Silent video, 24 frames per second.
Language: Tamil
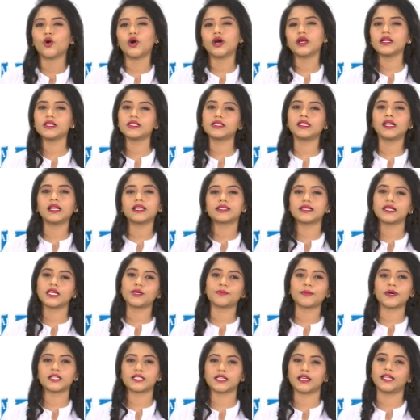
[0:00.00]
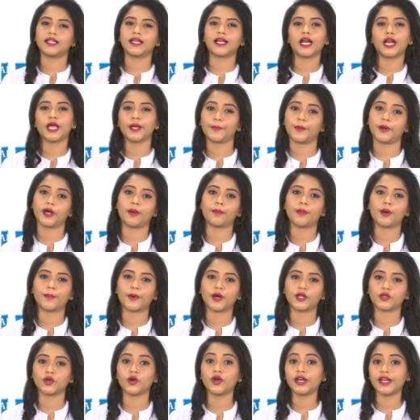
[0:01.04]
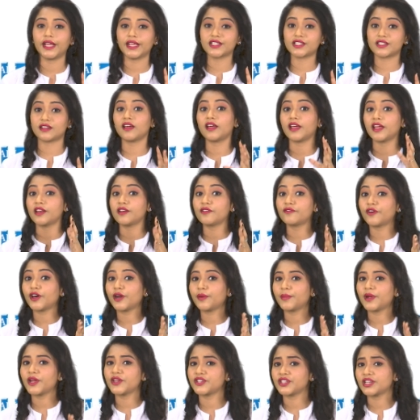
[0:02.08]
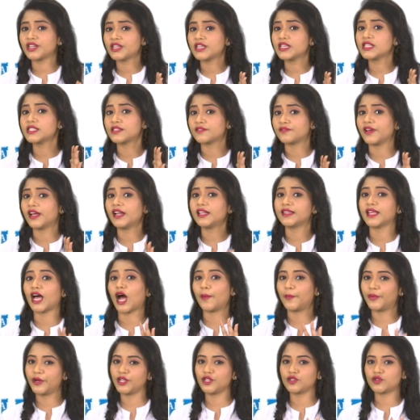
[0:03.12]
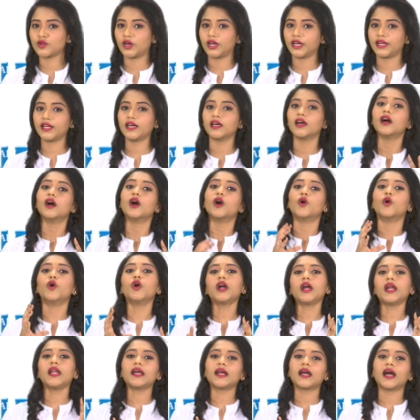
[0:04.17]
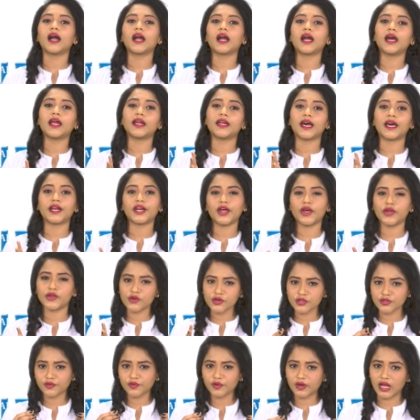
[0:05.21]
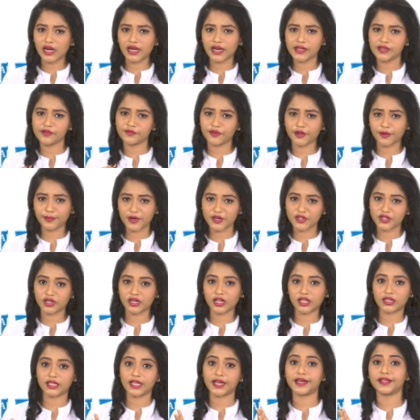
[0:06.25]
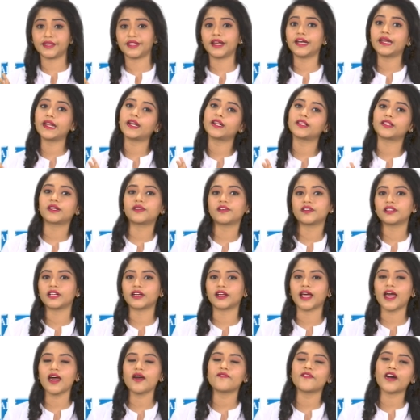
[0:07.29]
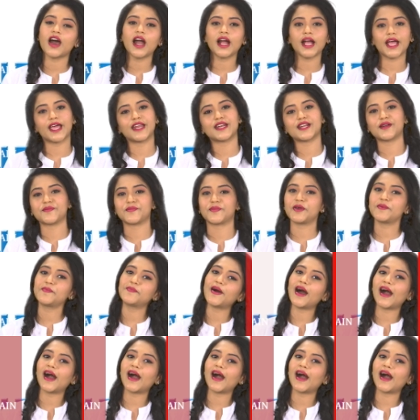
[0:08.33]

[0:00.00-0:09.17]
ஒரு சில சினிமா செய்திகளை இப்போ நம்ம பார்த்தோம் நெக்ஸ்ட்டு இன்ஃபர்மேஷன் இஸ் வெல்த் அப்படின்னு சொல்லிட்டு உங்களுக்காக நிறைய யூஸ்ஃபுல்லான இன்ஃபர்மேஷன் நான் தேடி தேடி எடுத்துகிட்டு வந்திருக்கேன் வாங்க என்னென்னு போய்